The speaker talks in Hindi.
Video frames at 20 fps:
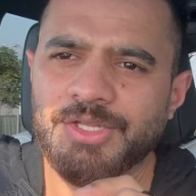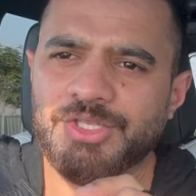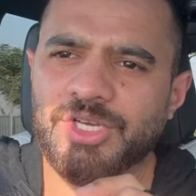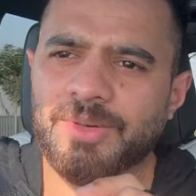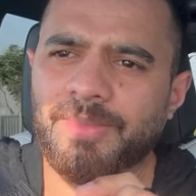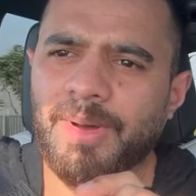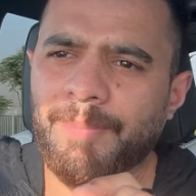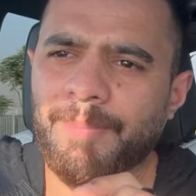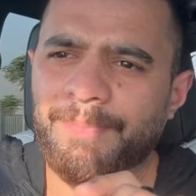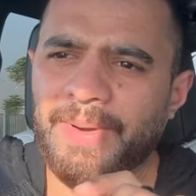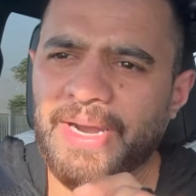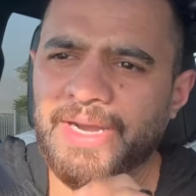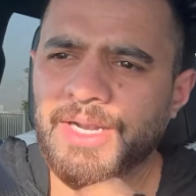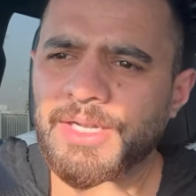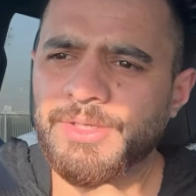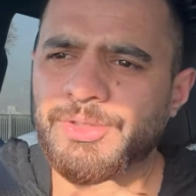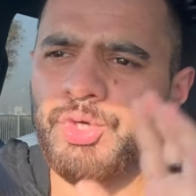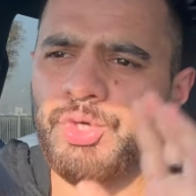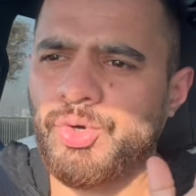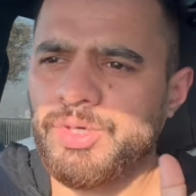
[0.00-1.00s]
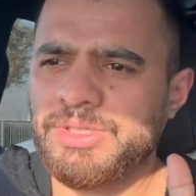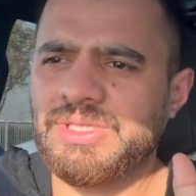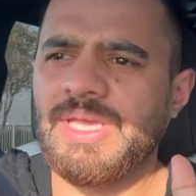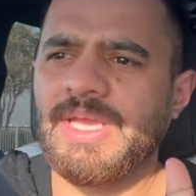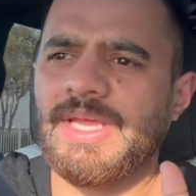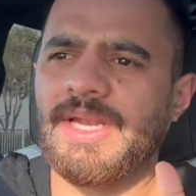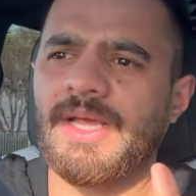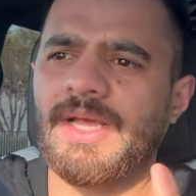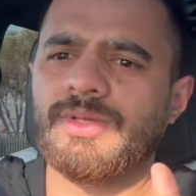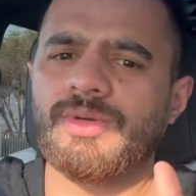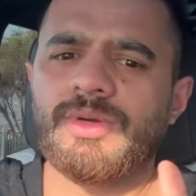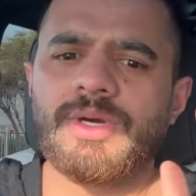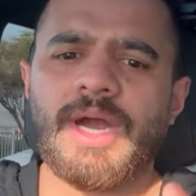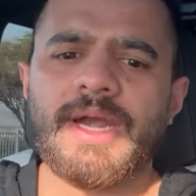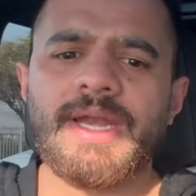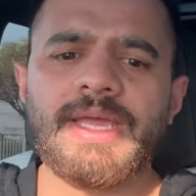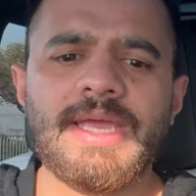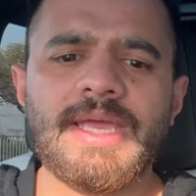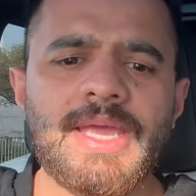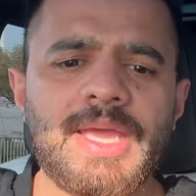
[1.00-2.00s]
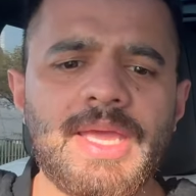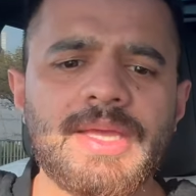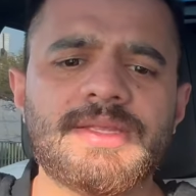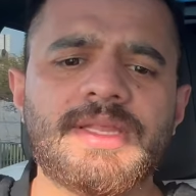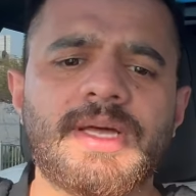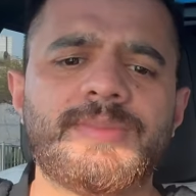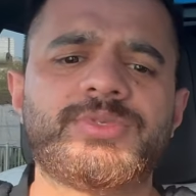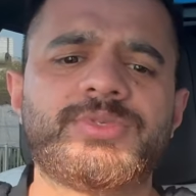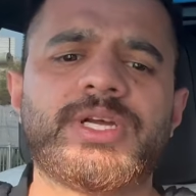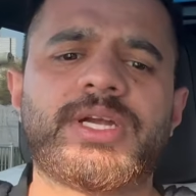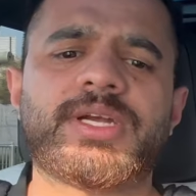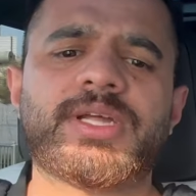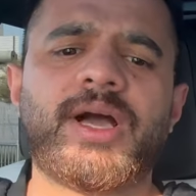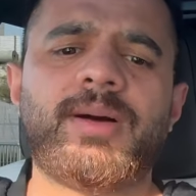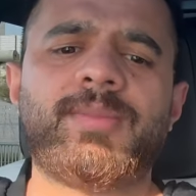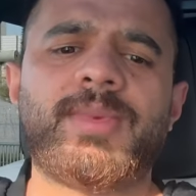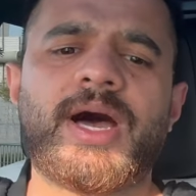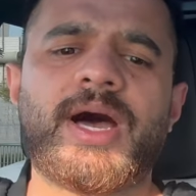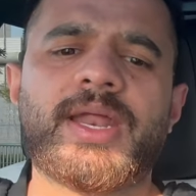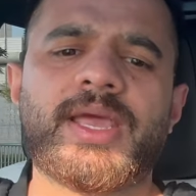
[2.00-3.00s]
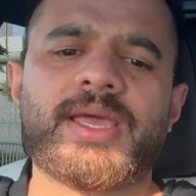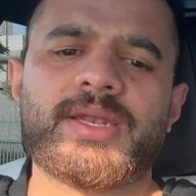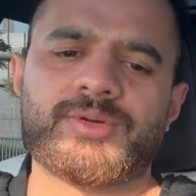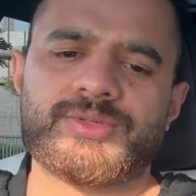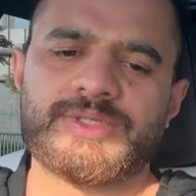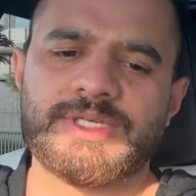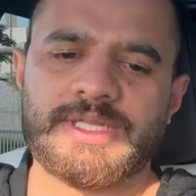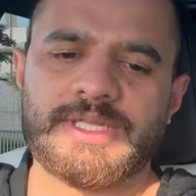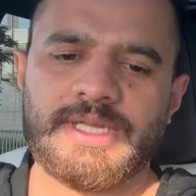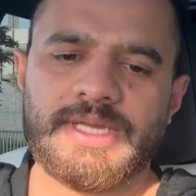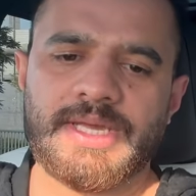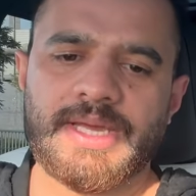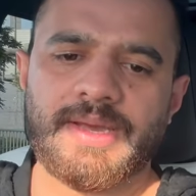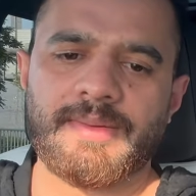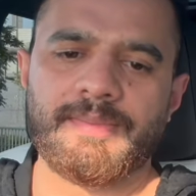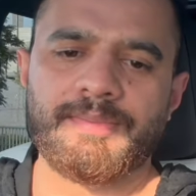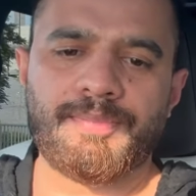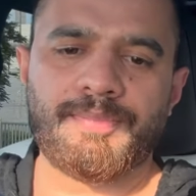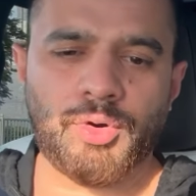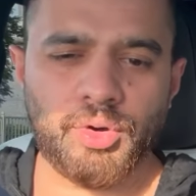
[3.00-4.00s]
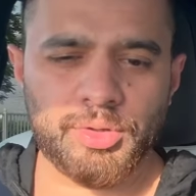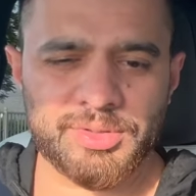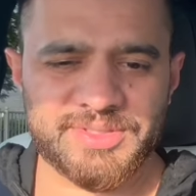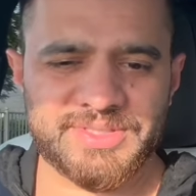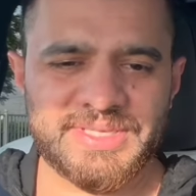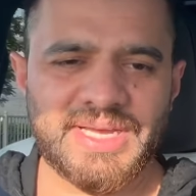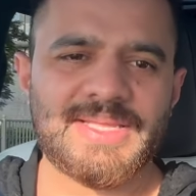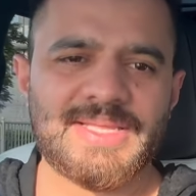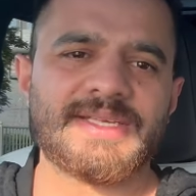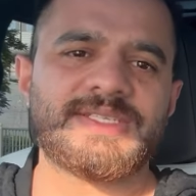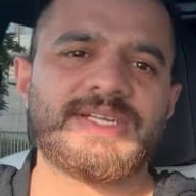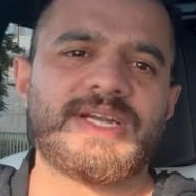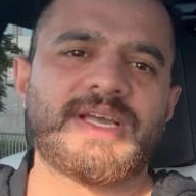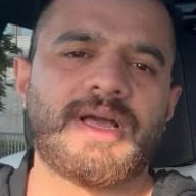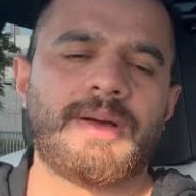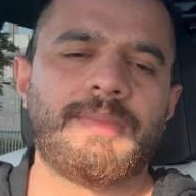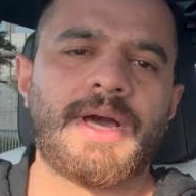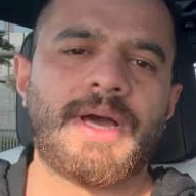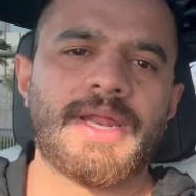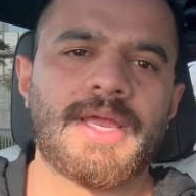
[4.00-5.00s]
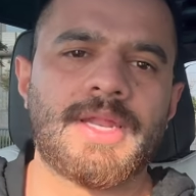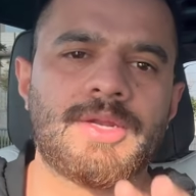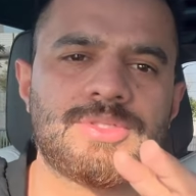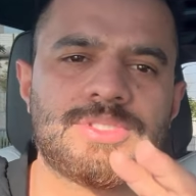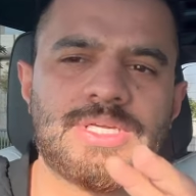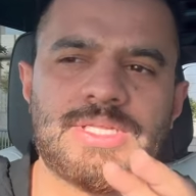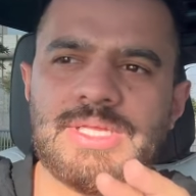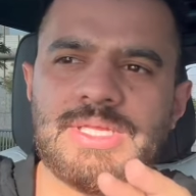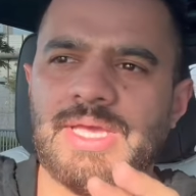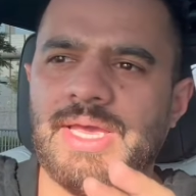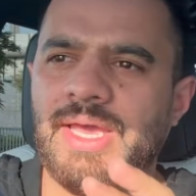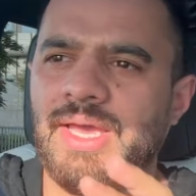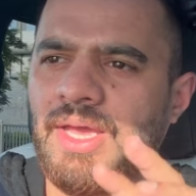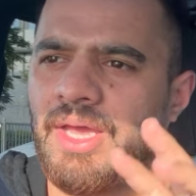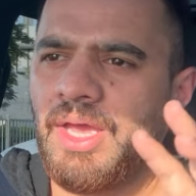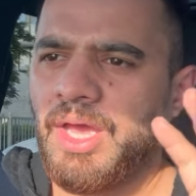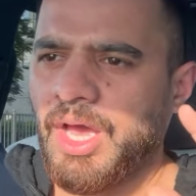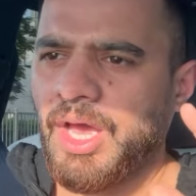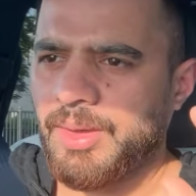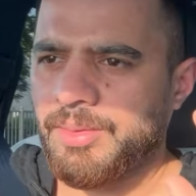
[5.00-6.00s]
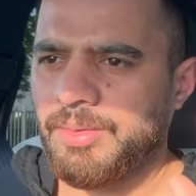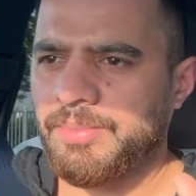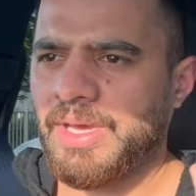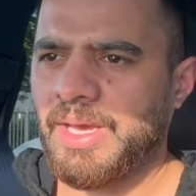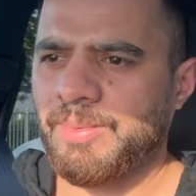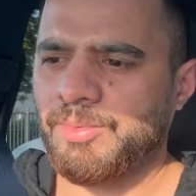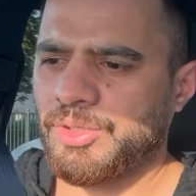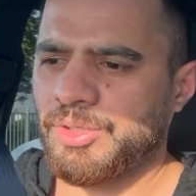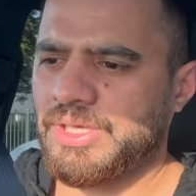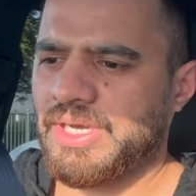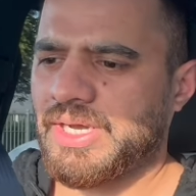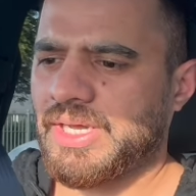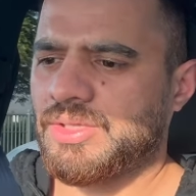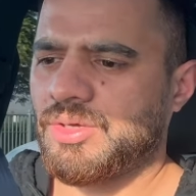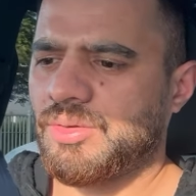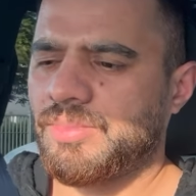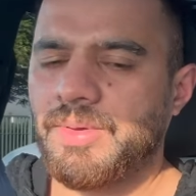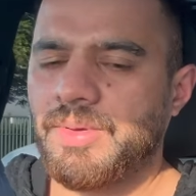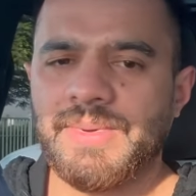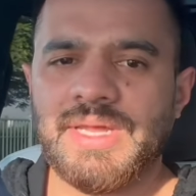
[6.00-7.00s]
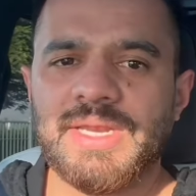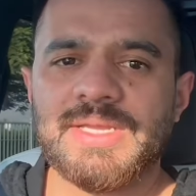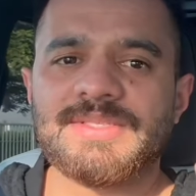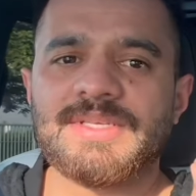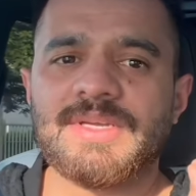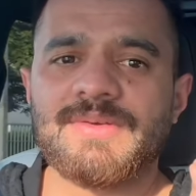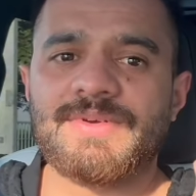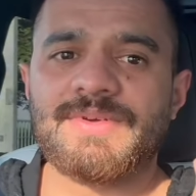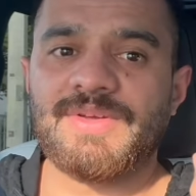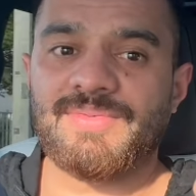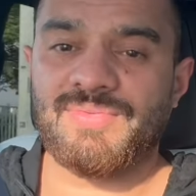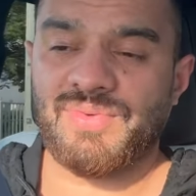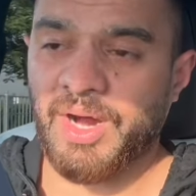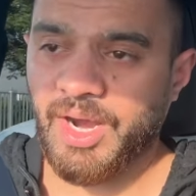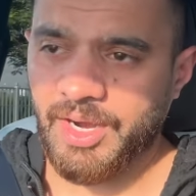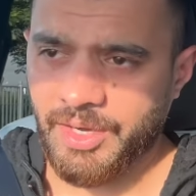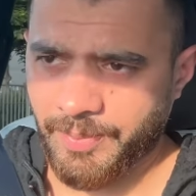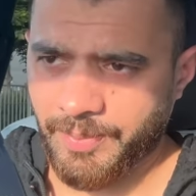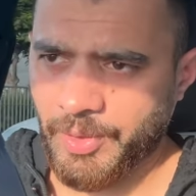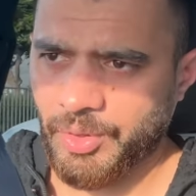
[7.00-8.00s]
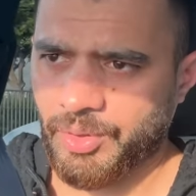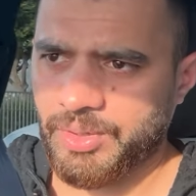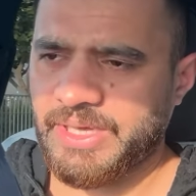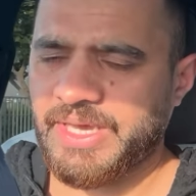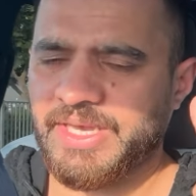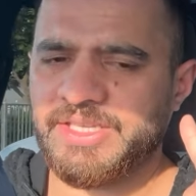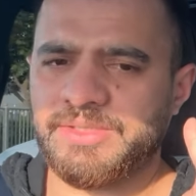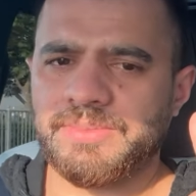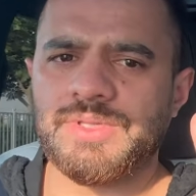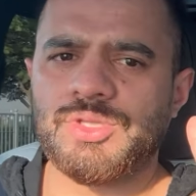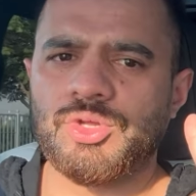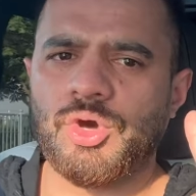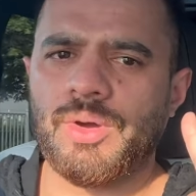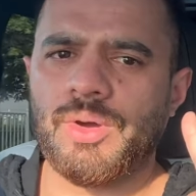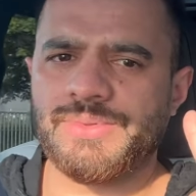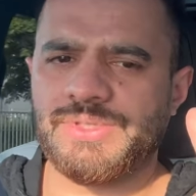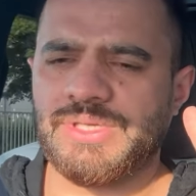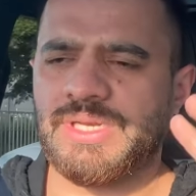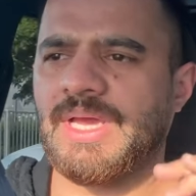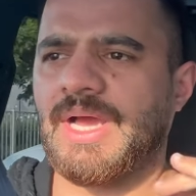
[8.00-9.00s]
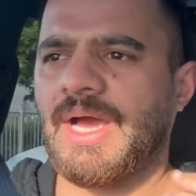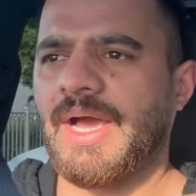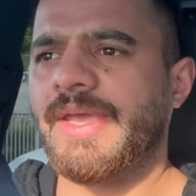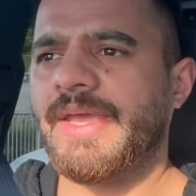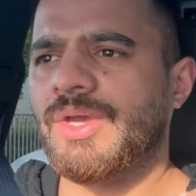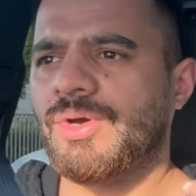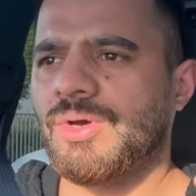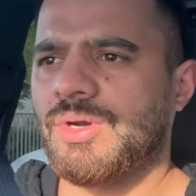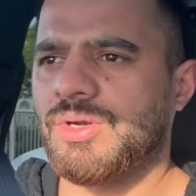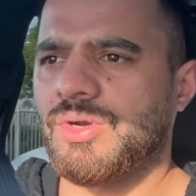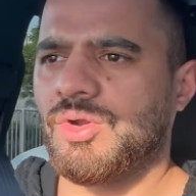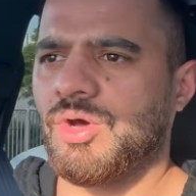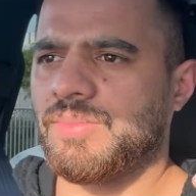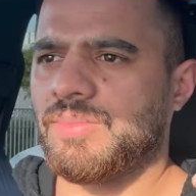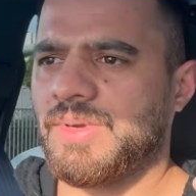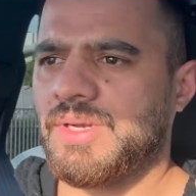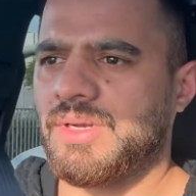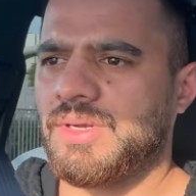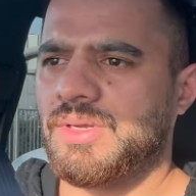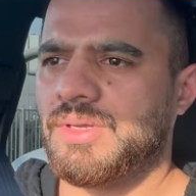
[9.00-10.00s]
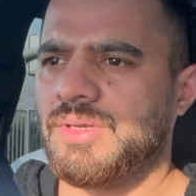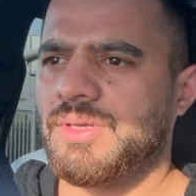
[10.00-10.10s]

जब आप पैडल छोड़ते हैं ना तो गाड़ी एकदम झटका मार के रुक जाती है बहुत ज़्यादा झटका मार के रुक जाती है अभी मैं आपको दिखाता हूँ अभी मैंने सिर्फ डिफ़ॉल्ट पे ऑन किया इसमें दो ऑप्शन है हाई और नॉर्मल